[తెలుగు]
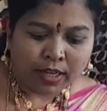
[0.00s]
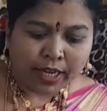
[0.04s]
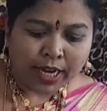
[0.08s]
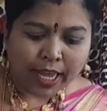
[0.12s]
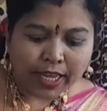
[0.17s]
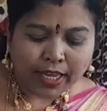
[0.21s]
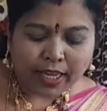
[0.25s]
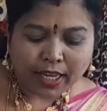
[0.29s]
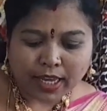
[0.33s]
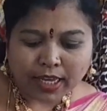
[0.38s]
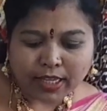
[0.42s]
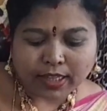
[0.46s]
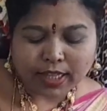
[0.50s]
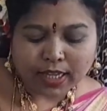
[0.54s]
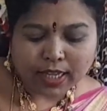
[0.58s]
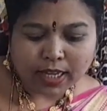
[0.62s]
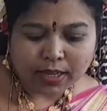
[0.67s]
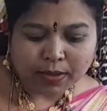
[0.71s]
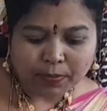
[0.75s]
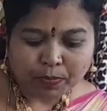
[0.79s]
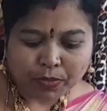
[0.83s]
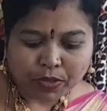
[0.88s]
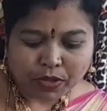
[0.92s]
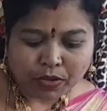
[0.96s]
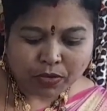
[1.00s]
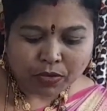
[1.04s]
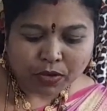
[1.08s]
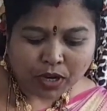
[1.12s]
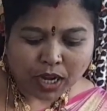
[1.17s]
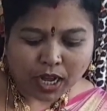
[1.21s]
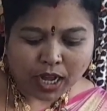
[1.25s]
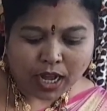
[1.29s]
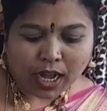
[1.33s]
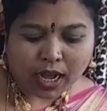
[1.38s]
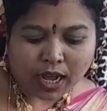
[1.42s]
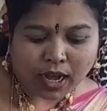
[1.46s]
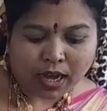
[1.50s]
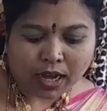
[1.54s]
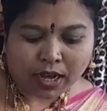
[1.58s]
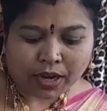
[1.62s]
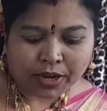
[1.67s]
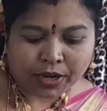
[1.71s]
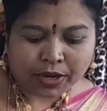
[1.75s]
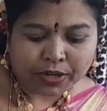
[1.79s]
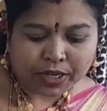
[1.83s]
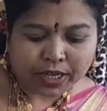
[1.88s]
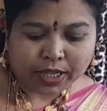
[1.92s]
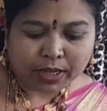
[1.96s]
నెయ్యి అయితే ఒక
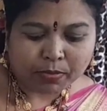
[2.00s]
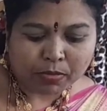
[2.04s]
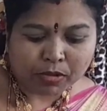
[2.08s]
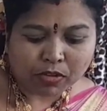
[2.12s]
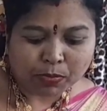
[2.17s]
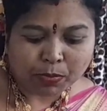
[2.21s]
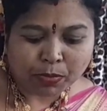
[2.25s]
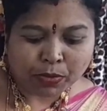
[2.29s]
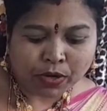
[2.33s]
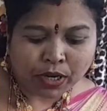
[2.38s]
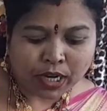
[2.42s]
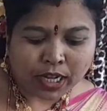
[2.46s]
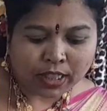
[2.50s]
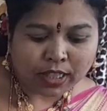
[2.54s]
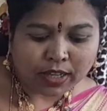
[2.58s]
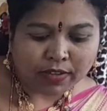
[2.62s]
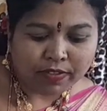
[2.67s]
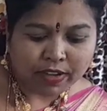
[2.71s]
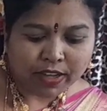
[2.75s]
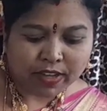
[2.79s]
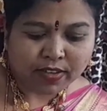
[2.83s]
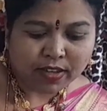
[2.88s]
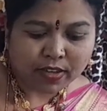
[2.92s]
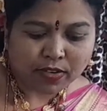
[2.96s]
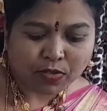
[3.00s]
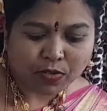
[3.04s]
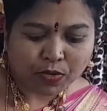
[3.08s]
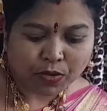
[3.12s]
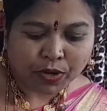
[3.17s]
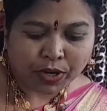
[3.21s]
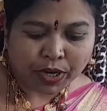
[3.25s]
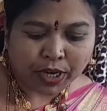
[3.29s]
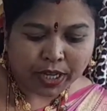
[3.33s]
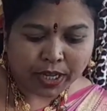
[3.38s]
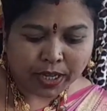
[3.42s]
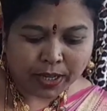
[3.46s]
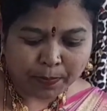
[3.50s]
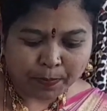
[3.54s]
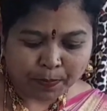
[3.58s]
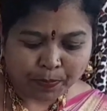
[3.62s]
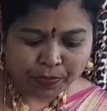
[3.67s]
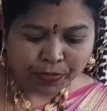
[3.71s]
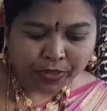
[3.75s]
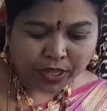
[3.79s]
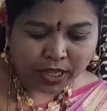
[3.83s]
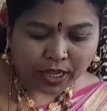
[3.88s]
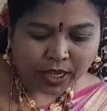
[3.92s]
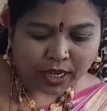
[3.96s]
ఆరు టేబుల్ స్పూన్లంతా వేసేసుకోండి
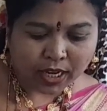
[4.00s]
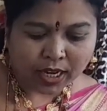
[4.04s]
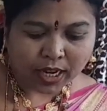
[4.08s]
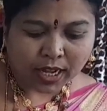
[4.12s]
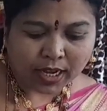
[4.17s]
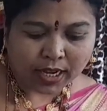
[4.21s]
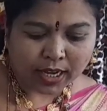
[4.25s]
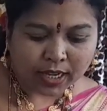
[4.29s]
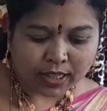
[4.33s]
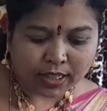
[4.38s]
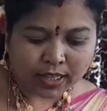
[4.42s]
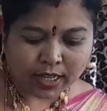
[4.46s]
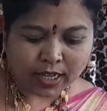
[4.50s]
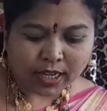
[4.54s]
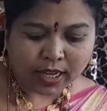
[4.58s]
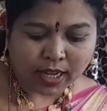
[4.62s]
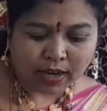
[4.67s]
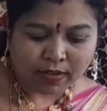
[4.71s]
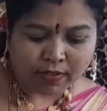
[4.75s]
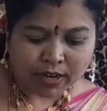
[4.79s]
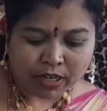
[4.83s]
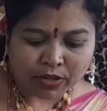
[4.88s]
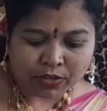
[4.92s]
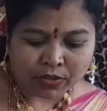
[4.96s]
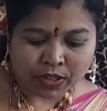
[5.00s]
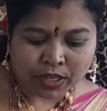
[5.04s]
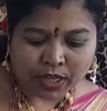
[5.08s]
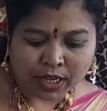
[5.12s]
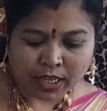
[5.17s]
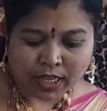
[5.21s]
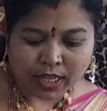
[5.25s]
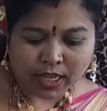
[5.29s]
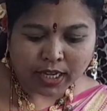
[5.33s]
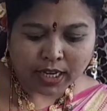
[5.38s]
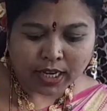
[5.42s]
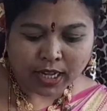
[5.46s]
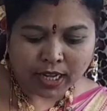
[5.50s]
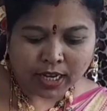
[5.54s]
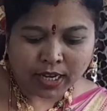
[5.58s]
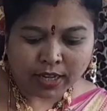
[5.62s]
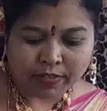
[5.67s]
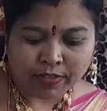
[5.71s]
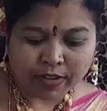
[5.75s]
ఇక నాకైతే అలవాటు ఉంది కదా ఇలానే